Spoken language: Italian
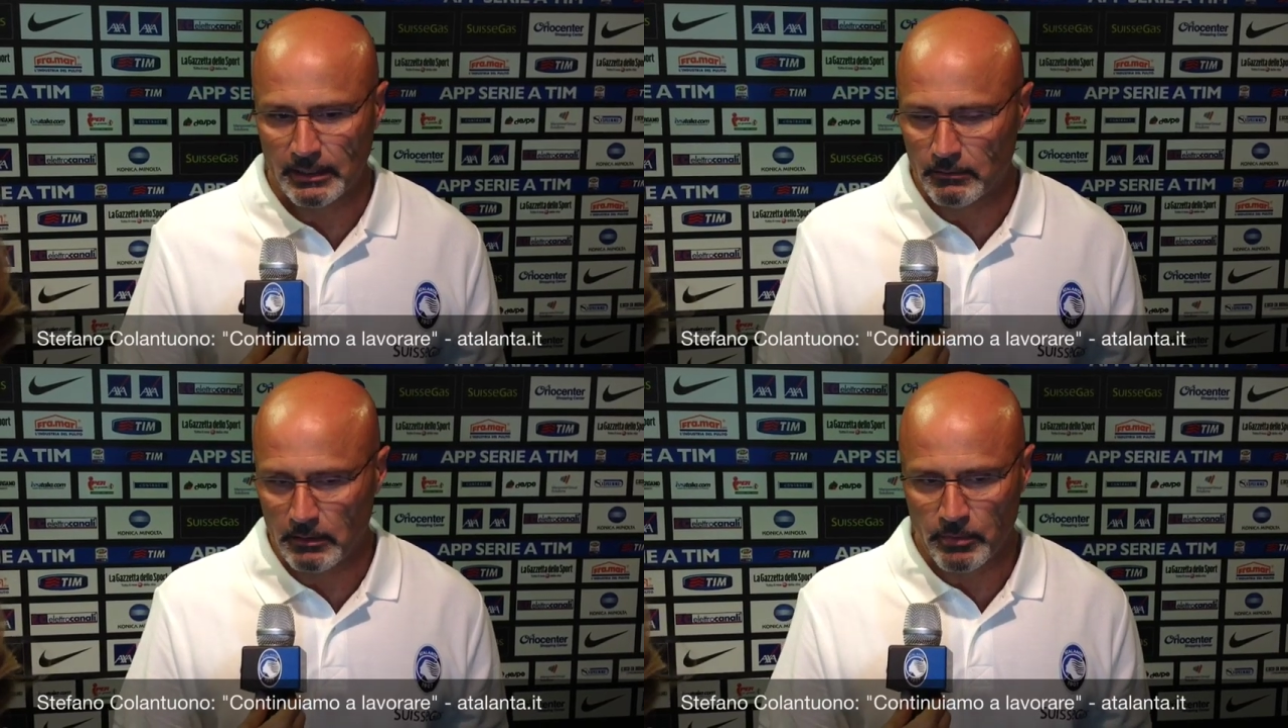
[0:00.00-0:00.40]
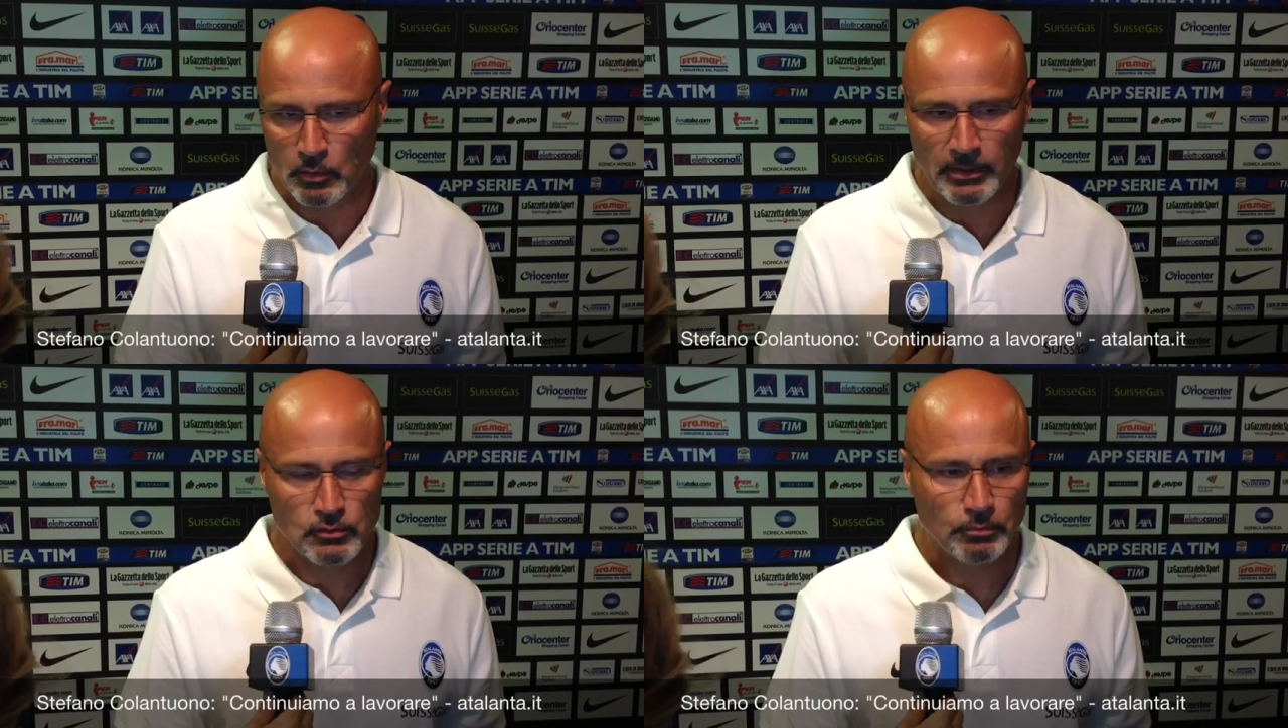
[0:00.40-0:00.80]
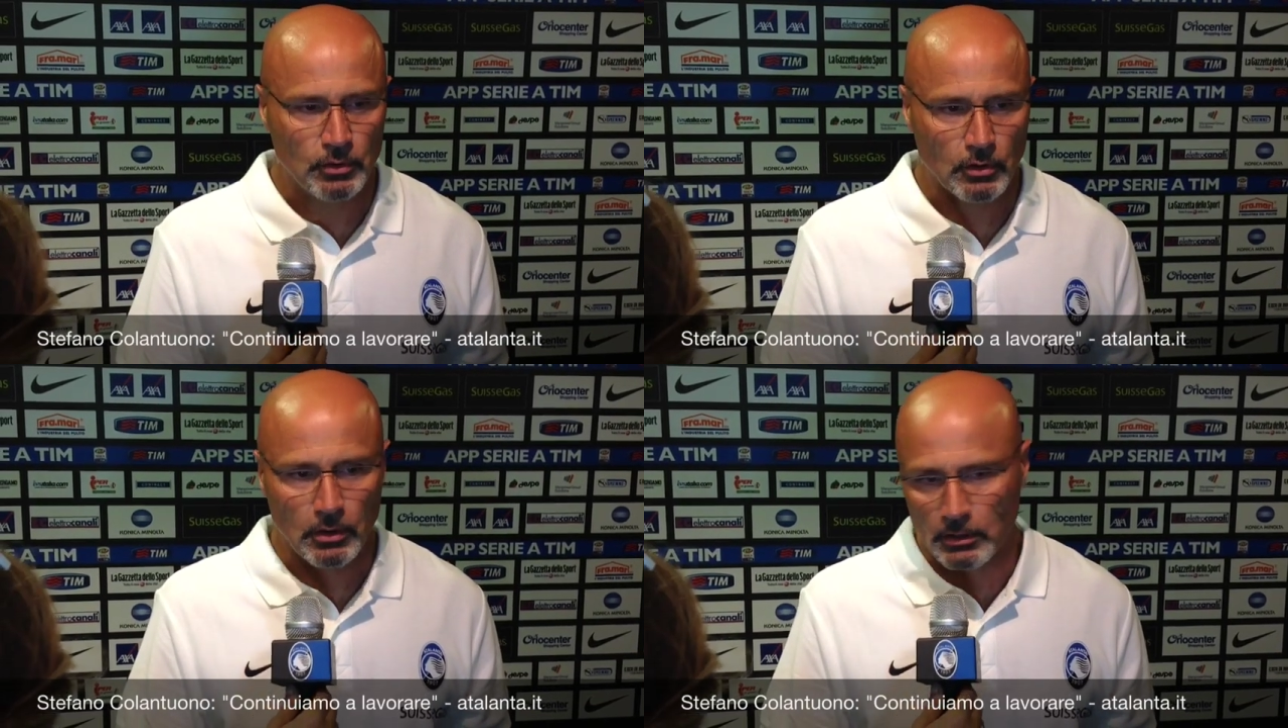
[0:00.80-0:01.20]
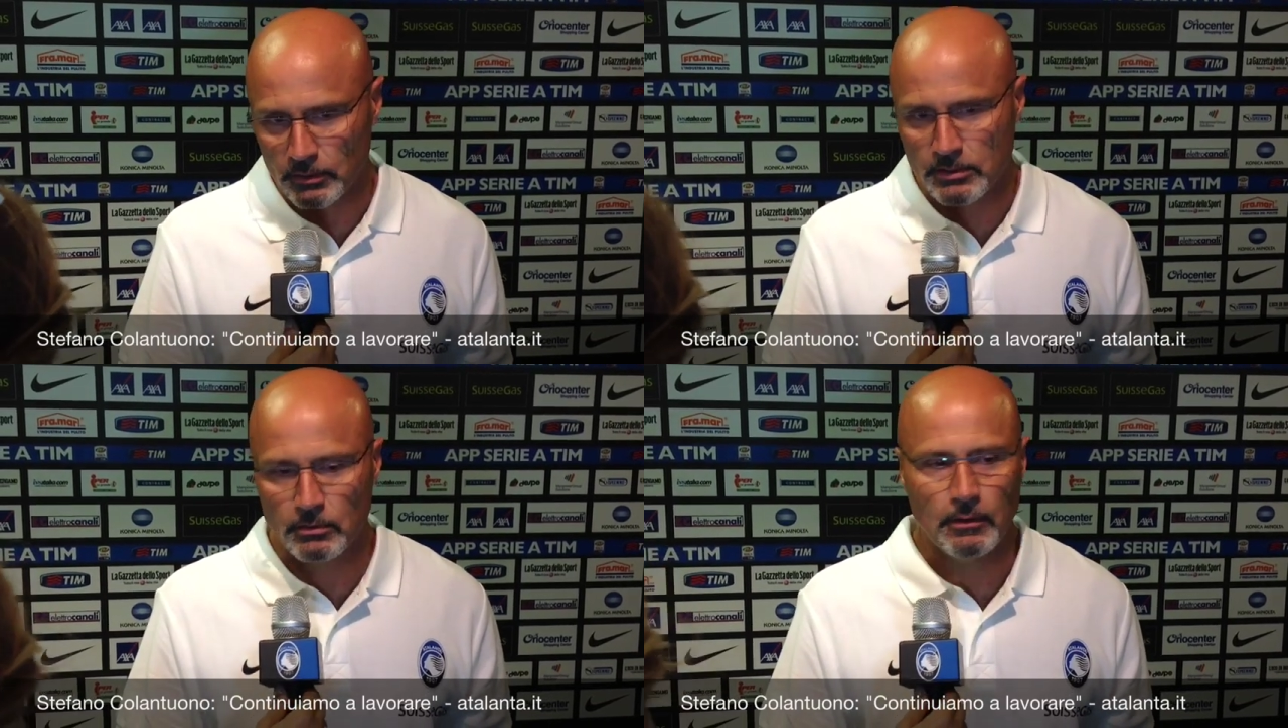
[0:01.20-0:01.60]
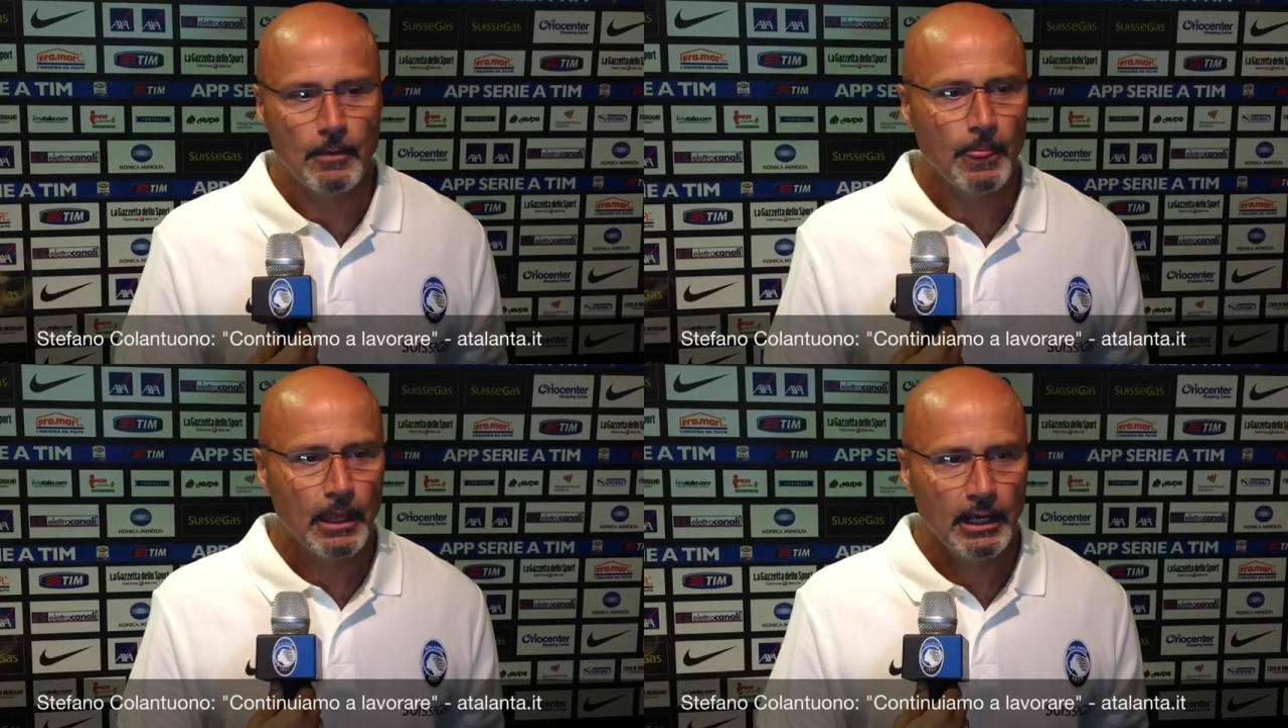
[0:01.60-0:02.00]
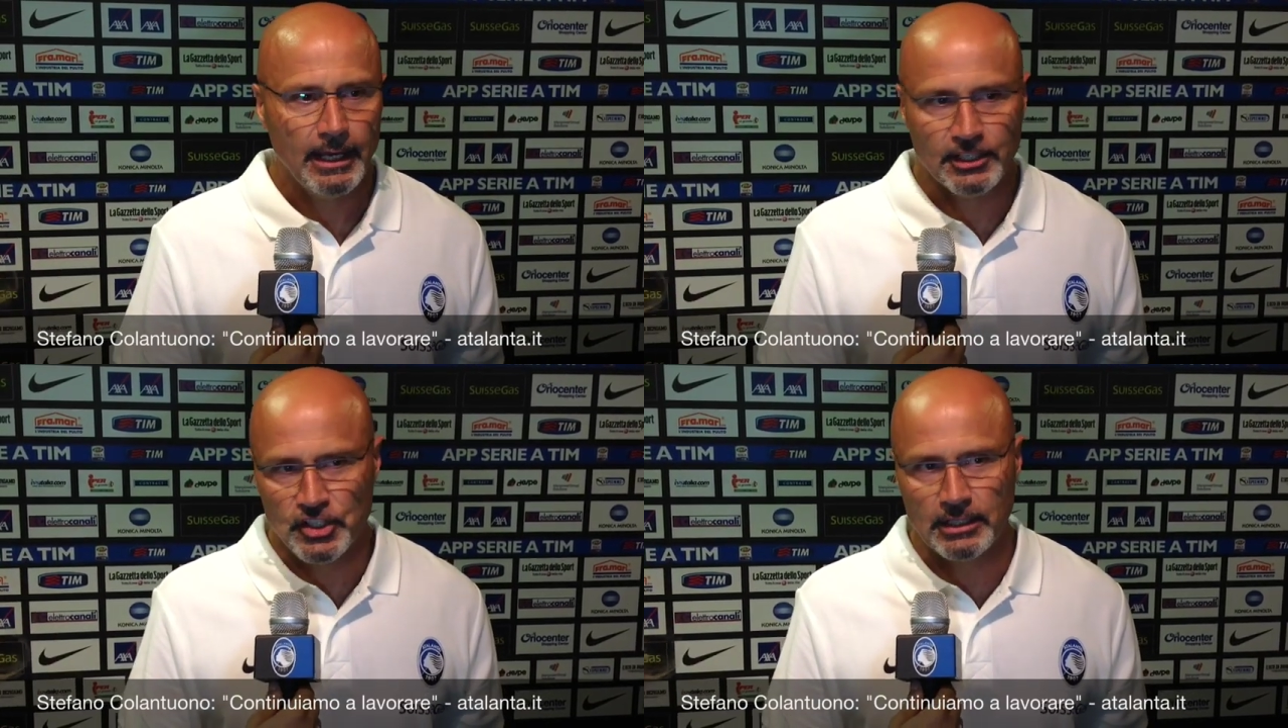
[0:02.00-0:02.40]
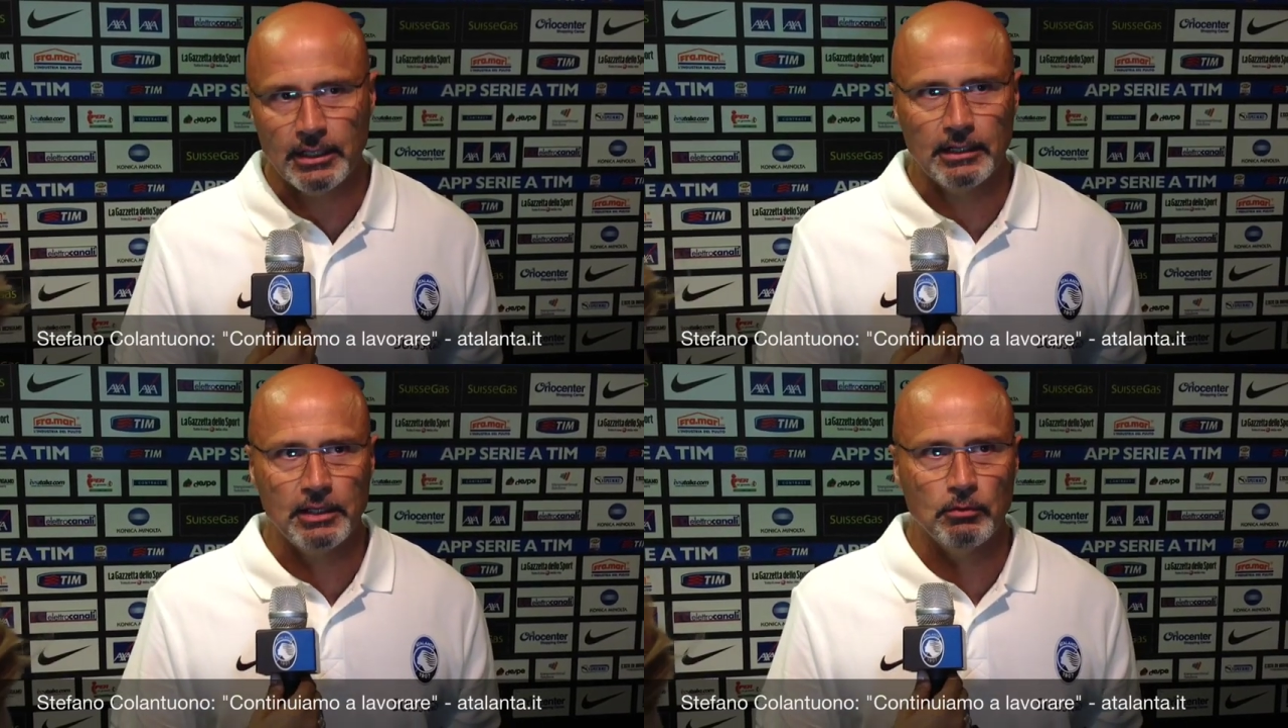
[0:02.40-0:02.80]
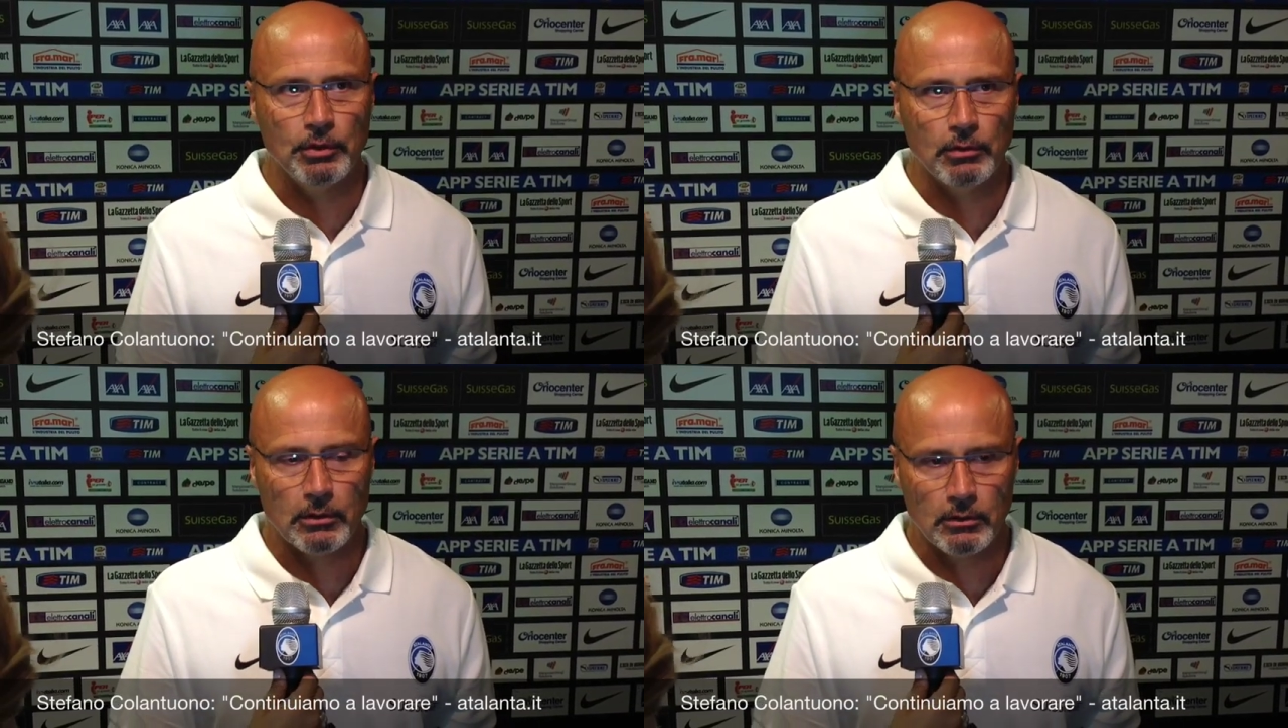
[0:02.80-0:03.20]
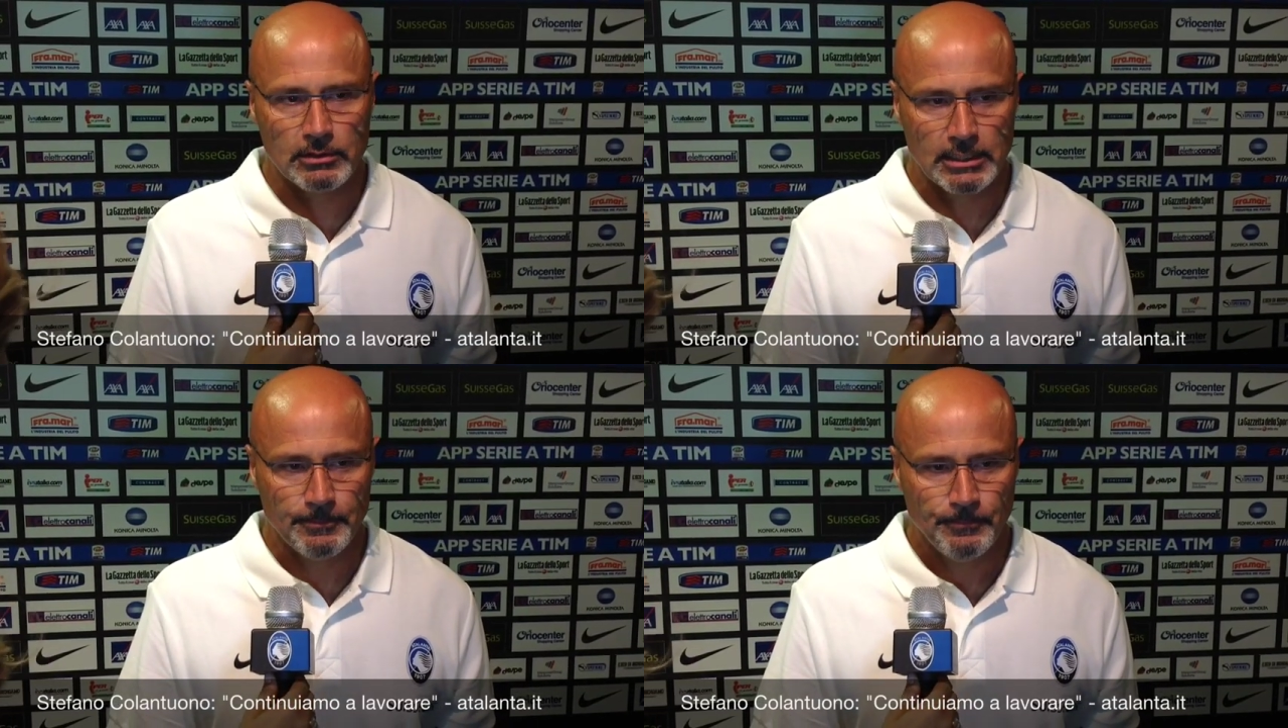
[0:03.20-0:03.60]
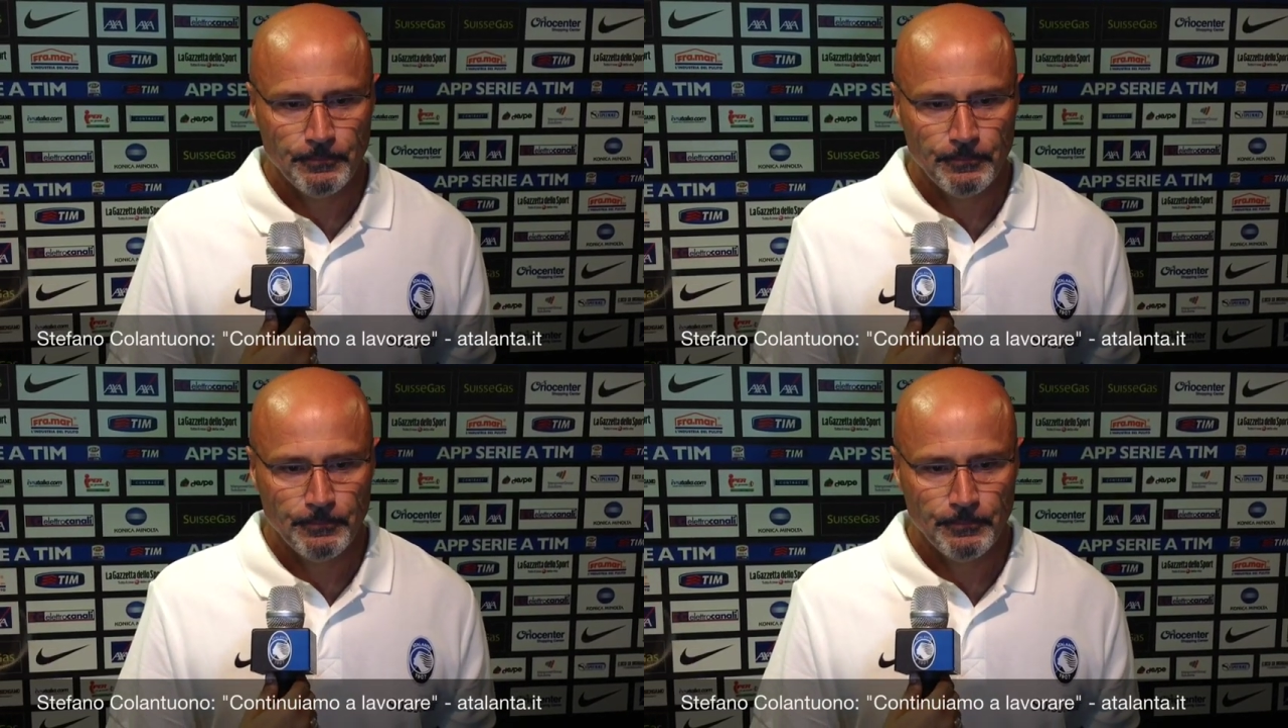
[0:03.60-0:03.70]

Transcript: non abbiamo mai subito gol, questo è già indicativo di qualcosa